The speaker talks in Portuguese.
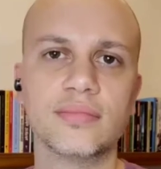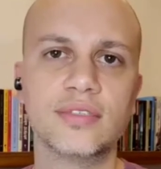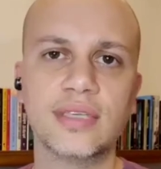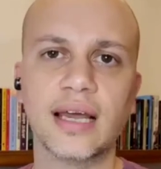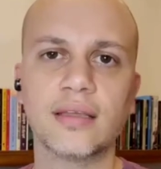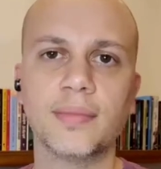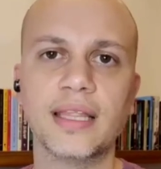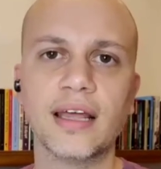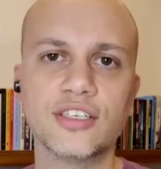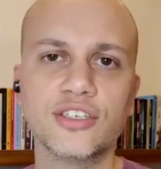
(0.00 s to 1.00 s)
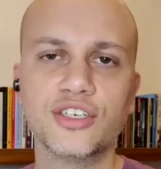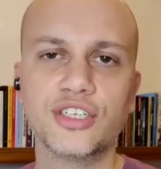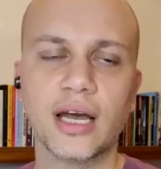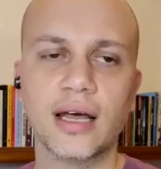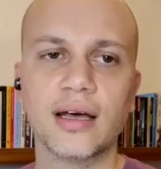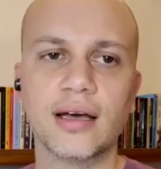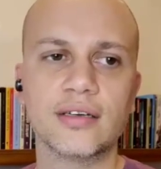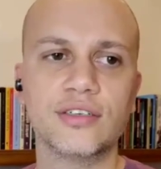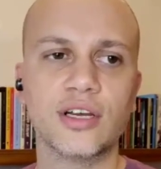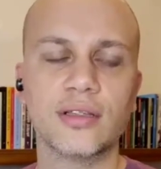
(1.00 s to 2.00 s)
de certa maneira, a gente já,
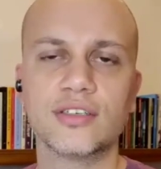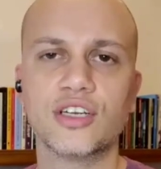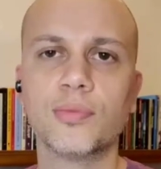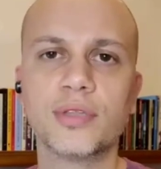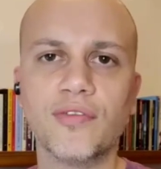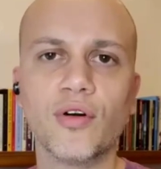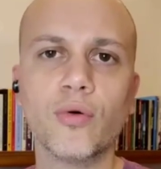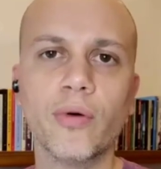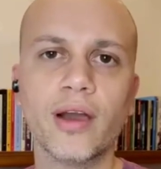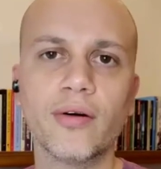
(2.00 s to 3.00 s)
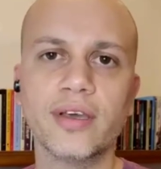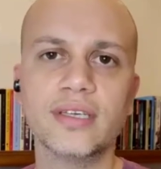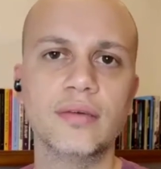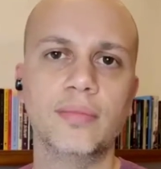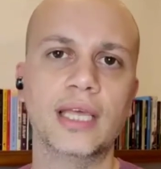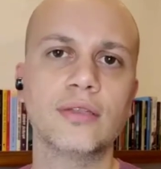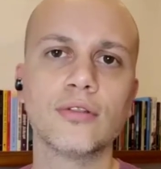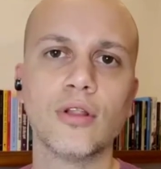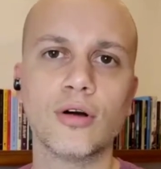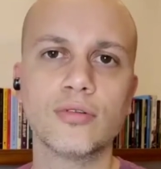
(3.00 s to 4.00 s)
já, já obteve algum reconhecimento
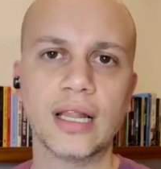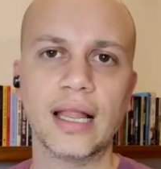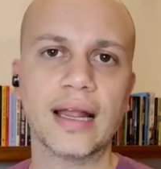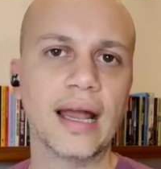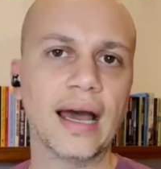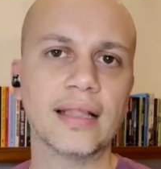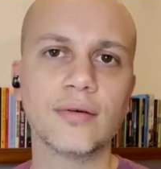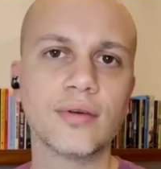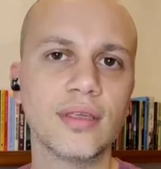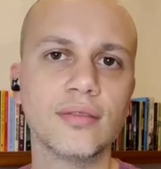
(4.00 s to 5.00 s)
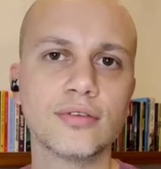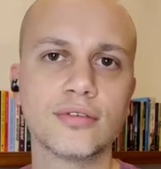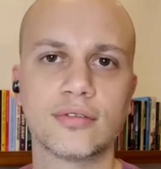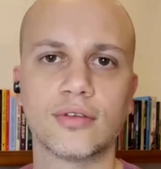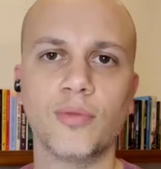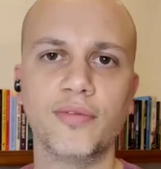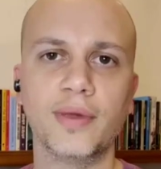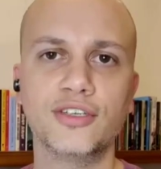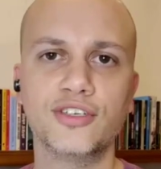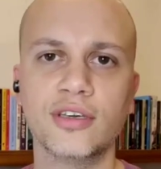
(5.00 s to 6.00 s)
logo na largada, que nos,
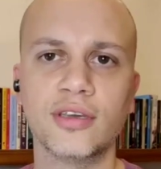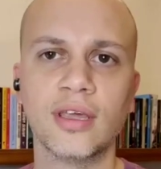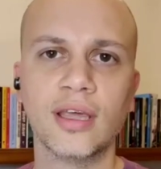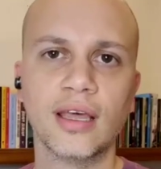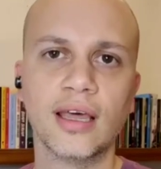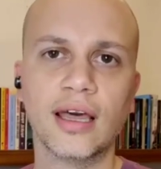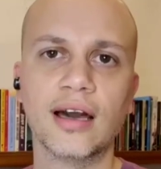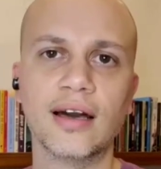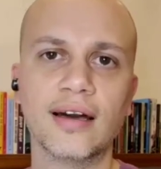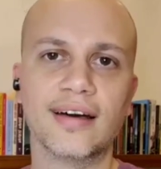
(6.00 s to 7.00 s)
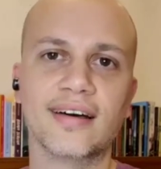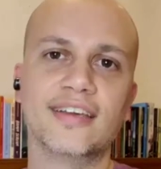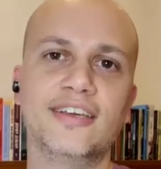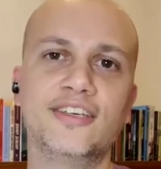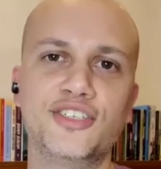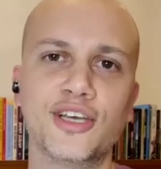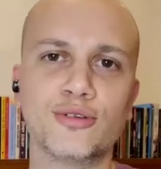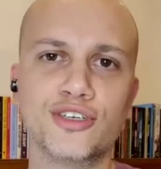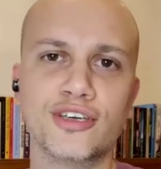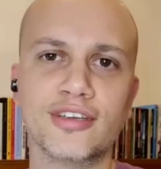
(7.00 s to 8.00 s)
obviamente, uh, encheu
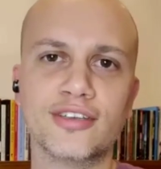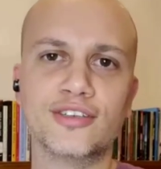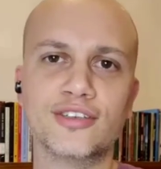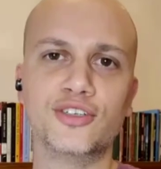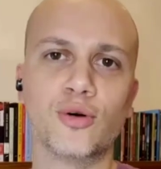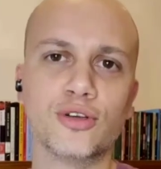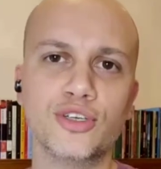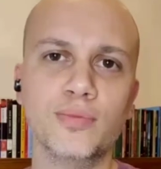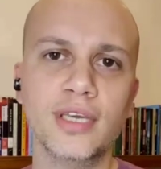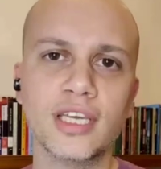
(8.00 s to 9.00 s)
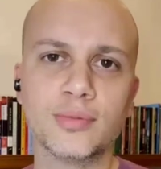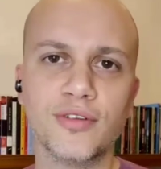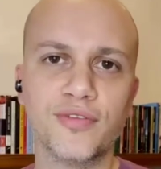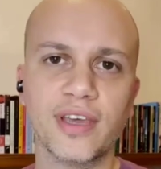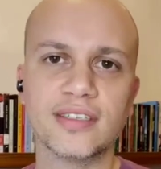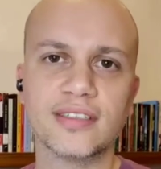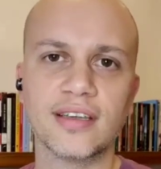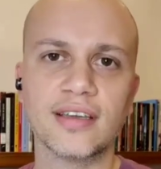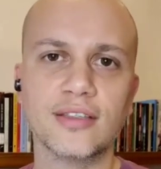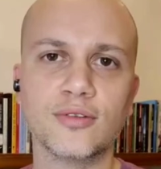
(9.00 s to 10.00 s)
de, de otimismo e fez,
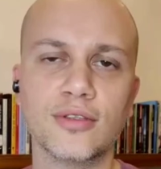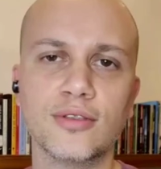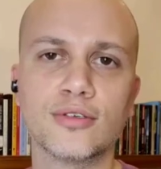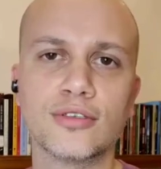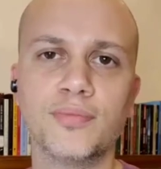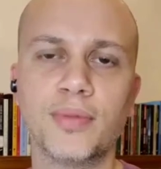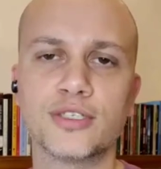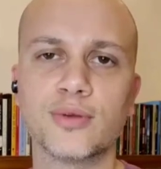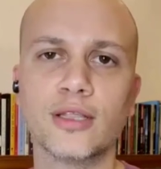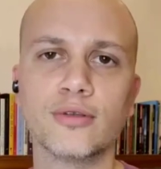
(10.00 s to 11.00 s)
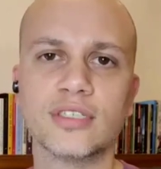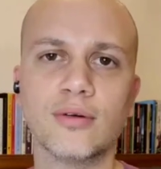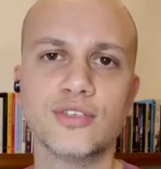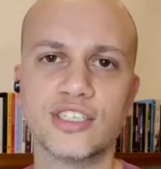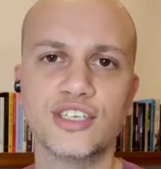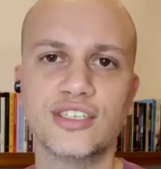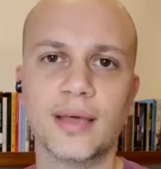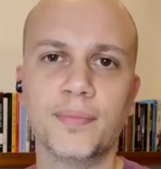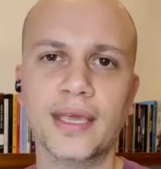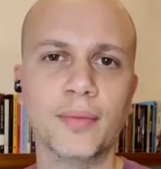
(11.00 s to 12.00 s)
uh, nos emprestou a ilusão de que a gente
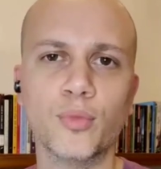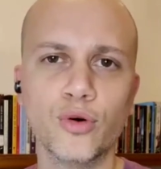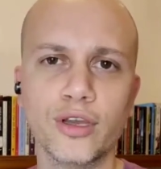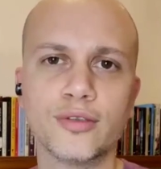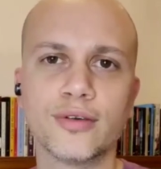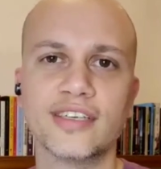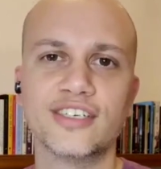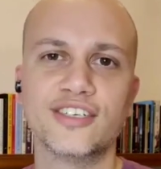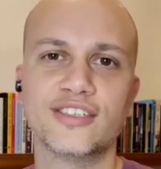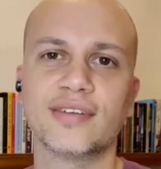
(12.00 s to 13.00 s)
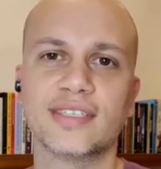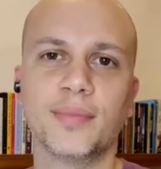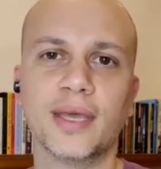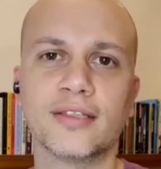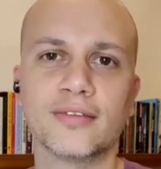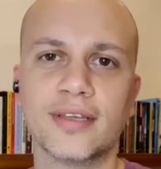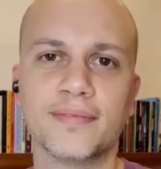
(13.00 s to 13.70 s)
sabia muito que a gente estava sabendo.